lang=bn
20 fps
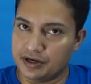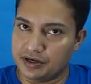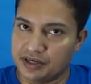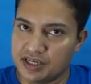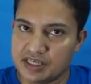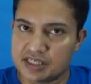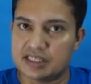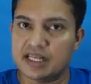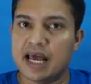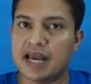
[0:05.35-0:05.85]

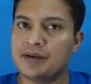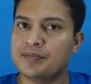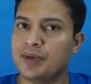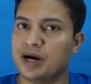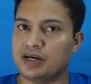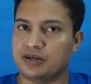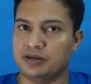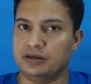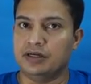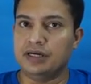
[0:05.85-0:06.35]
ডিসলাইক
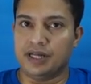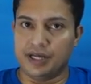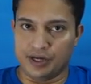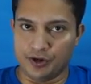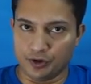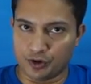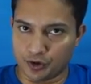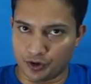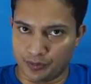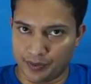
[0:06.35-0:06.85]
বাটন
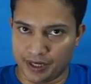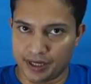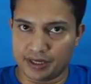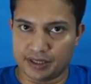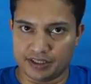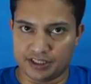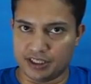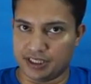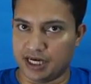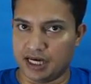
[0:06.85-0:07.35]
ইউটিউবের
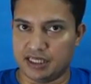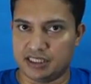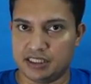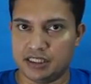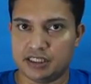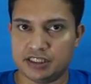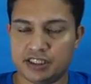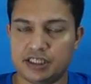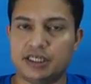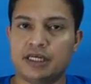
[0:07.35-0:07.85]
যেটা আছে
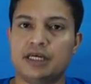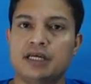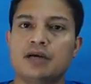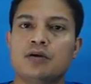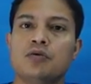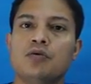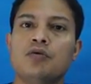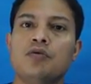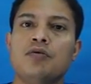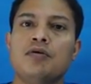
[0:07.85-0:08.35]
সেটা কি
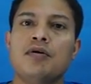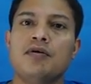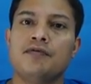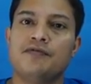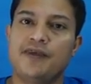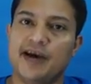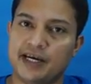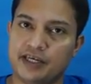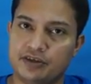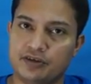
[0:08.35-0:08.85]
কোনো
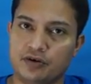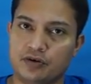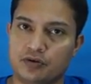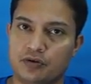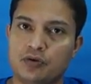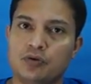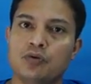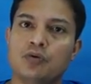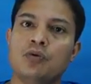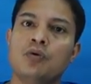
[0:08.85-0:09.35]
ফ্যাক্টর
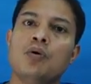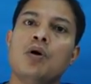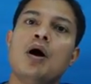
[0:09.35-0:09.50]
কোনো